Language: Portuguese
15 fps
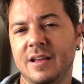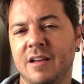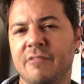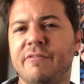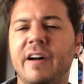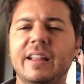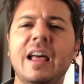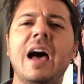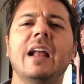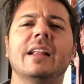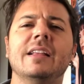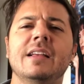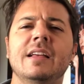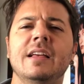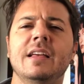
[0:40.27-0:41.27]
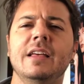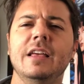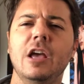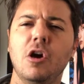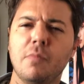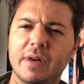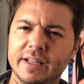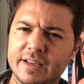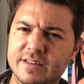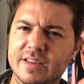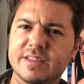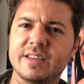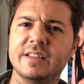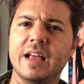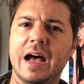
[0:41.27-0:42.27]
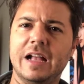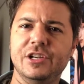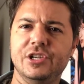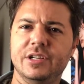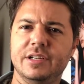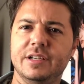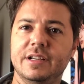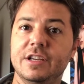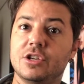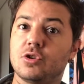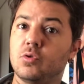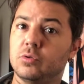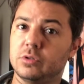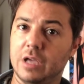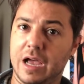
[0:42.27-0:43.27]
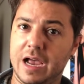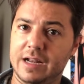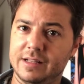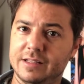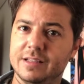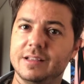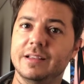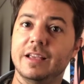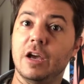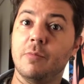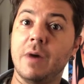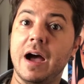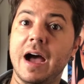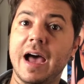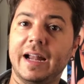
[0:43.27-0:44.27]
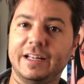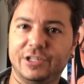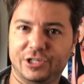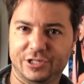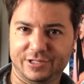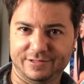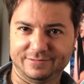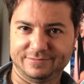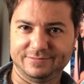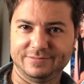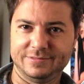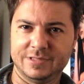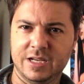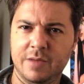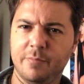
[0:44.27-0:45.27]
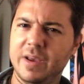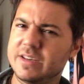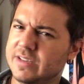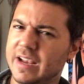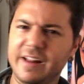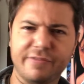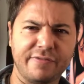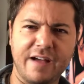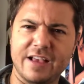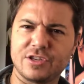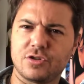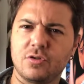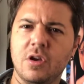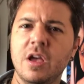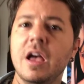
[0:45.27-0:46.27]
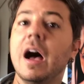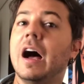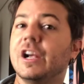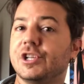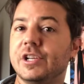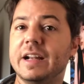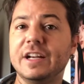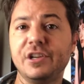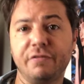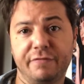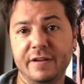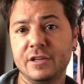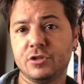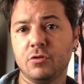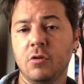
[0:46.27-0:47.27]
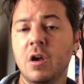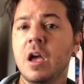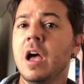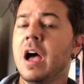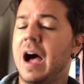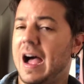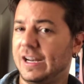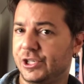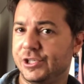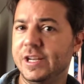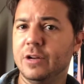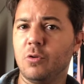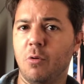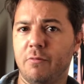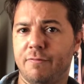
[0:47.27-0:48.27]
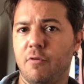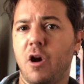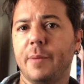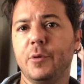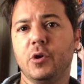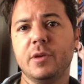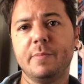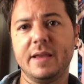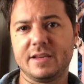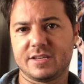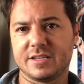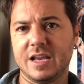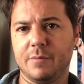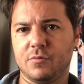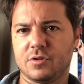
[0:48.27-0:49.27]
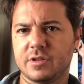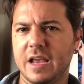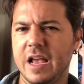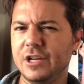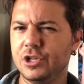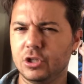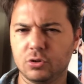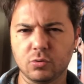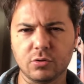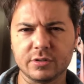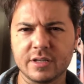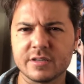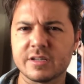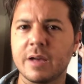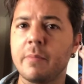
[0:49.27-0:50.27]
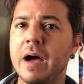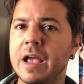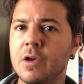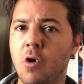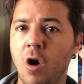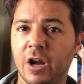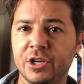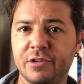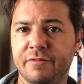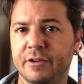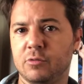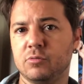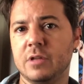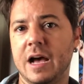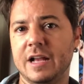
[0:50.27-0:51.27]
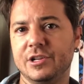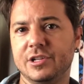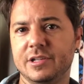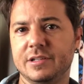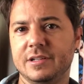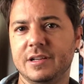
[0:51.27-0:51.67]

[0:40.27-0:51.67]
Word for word: Falar é uma necessidade, escutar é uma arte. Pensar é fácil, agir é difícil, agir conforme o que pensamos é de todas a maior dificuldade.